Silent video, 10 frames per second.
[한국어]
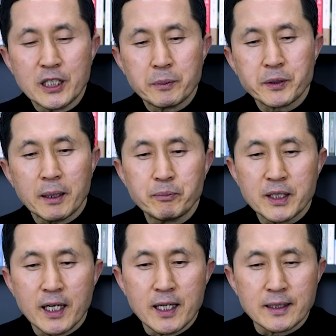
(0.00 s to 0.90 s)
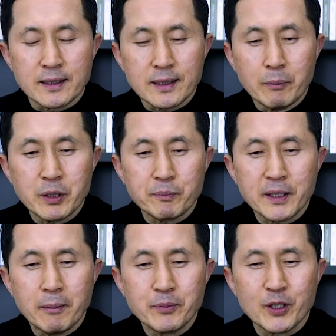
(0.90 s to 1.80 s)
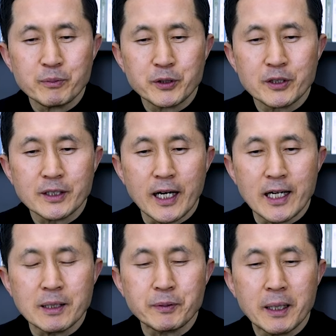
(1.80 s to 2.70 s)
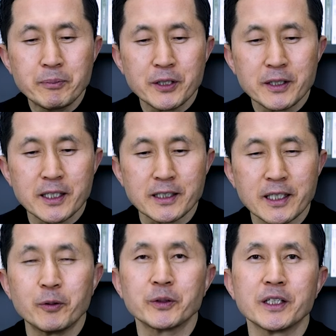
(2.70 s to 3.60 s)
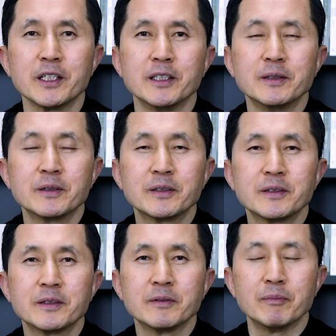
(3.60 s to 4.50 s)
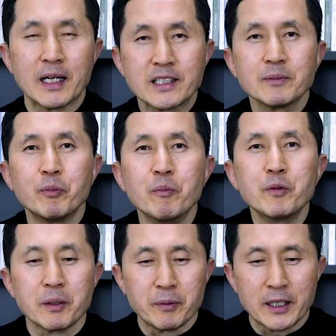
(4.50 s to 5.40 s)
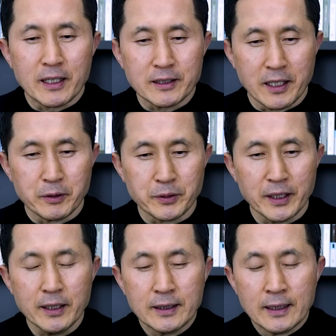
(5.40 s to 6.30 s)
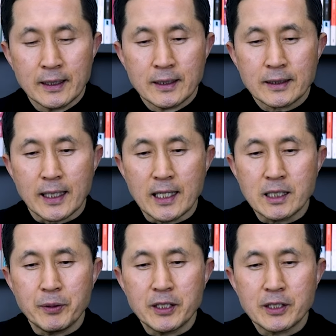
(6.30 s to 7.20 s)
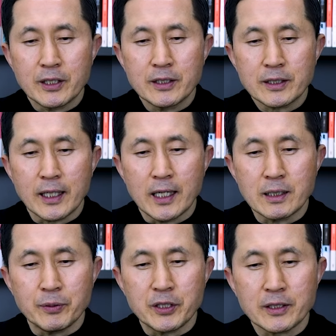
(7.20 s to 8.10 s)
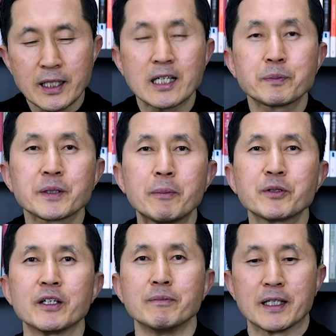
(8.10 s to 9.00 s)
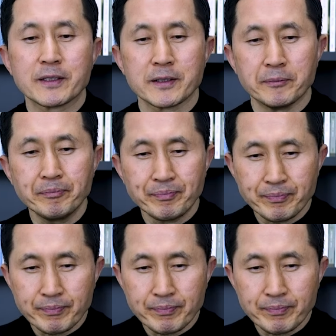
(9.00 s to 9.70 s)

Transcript: 23장 33절부터 43절까지가 오늘 말씀 본문입니다 그 가운데 41절 42절 43절 말씀